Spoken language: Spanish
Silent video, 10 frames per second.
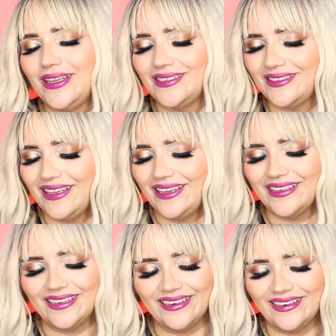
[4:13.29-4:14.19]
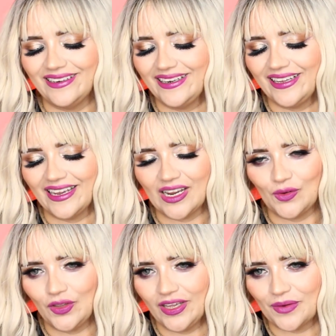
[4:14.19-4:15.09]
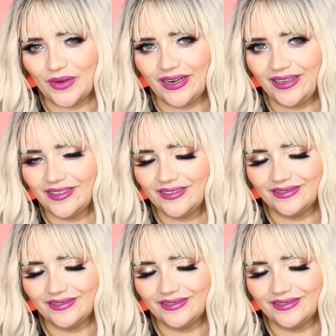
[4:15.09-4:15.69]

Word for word: este, el, que acabo de armar, ¿eh?